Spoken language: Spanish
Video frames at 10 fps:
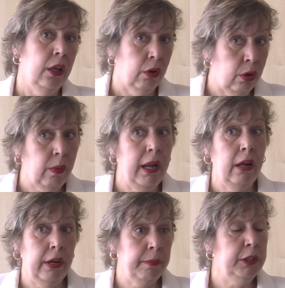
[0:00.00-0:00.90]
Con lo cual
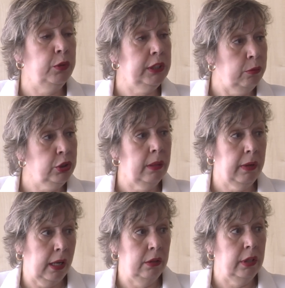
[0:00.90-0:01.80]
ahora mismo estamos
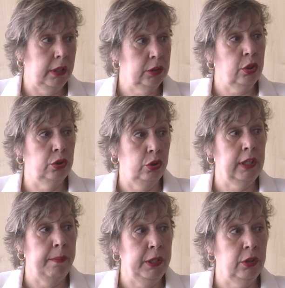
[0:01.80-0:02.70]
trabajando en esos
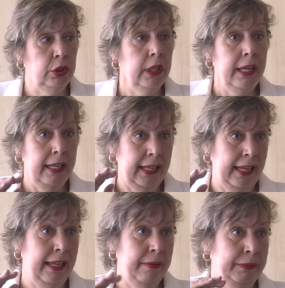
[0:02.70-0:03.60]
dos ámbitos
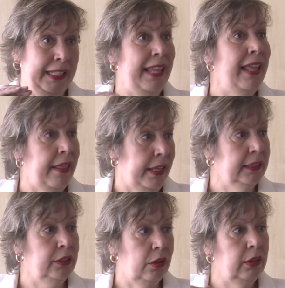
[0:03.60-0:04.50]
eh, de
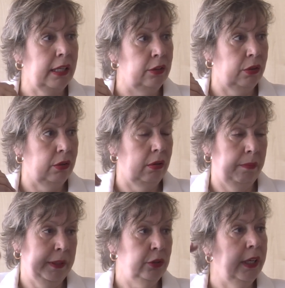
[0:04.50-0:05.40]
edades, ¿no?
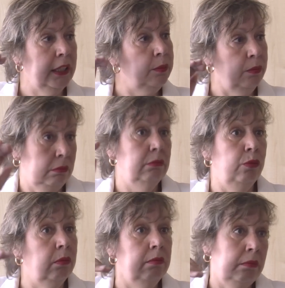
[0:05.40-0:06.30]
tanto personas
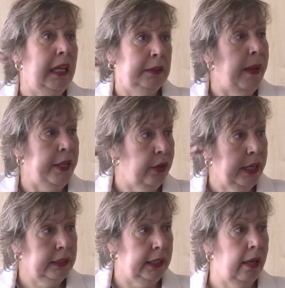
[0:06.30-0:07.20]
más
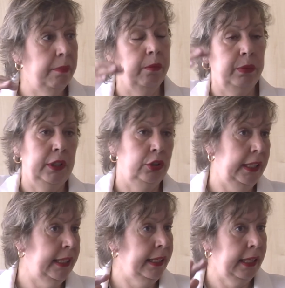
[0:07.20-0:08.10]
mayores, ya pues, de
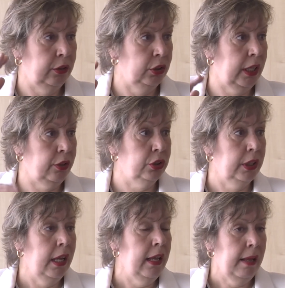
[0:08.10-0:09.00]
ochenta y tantos años,
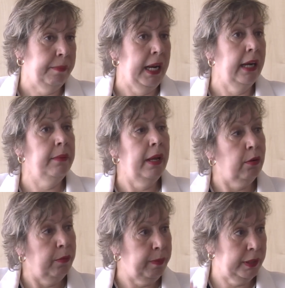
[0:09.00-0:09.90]
para arriba
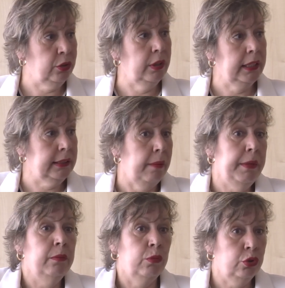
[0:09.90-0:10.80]
como personas
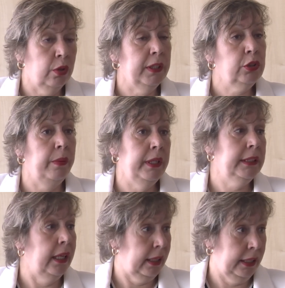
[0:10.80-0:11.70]
también mucho más
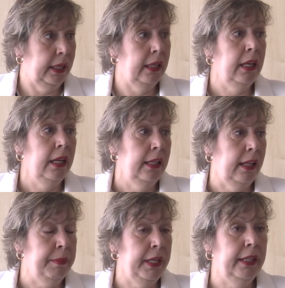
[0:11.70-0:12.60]
jóvenes que requieren
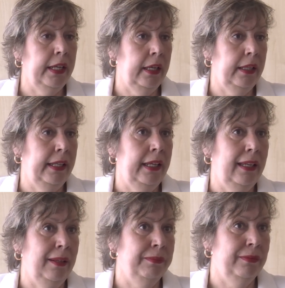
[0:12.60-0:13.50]
también
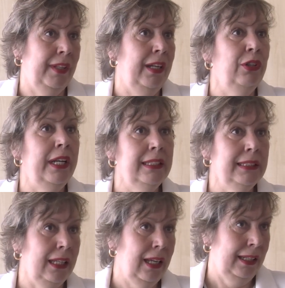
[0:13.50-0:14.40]
de
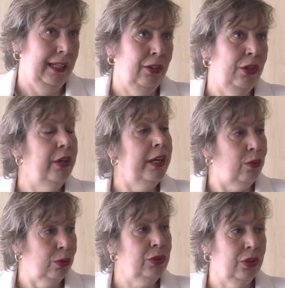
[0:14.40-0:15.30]
otras, de otros
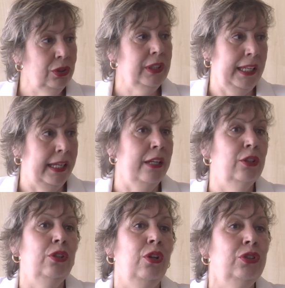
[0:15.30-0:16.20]
recursos y que
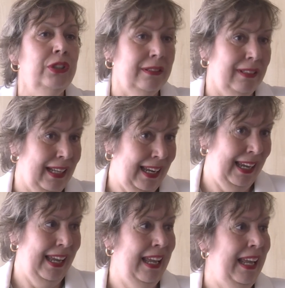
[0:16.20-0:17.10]
nos los
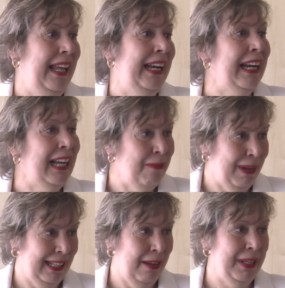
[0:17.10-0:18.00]
eh,
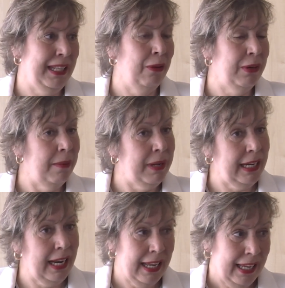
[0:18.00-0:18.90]
reclaman también de alguna
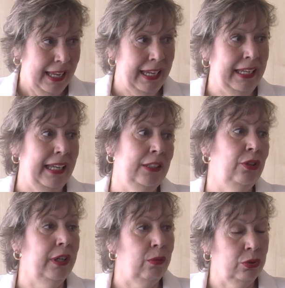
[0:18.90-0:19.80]
manera y
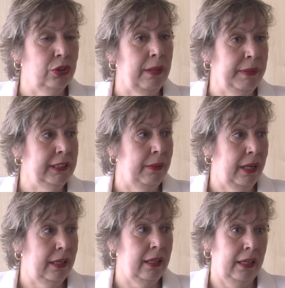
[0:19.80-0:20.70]
esos recursos también se
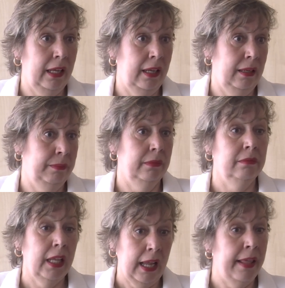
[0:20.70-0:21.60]
van eh,
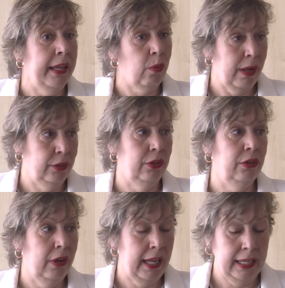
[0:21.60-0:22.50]
adecuando
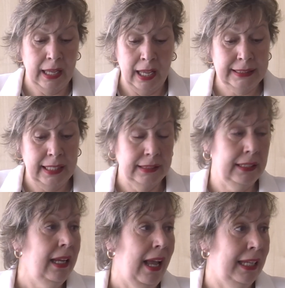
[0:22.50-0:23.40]
¿no? a,
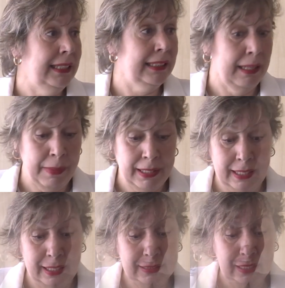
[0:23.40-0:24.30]
esas, a esas
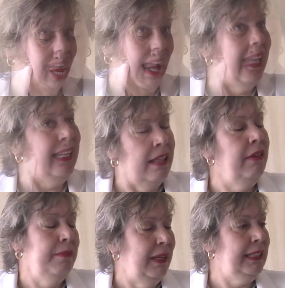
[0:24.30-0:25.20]
demandas. Hay cada
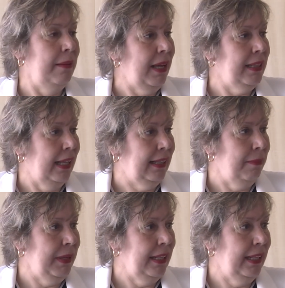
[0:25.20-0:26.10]
vez más demanda
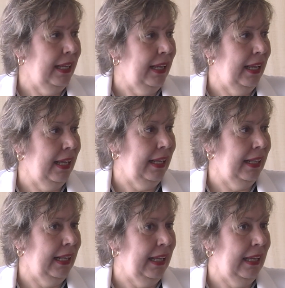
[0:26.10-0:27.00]
también
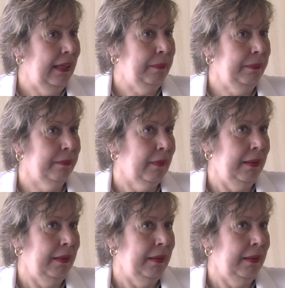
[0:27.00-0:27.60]
de,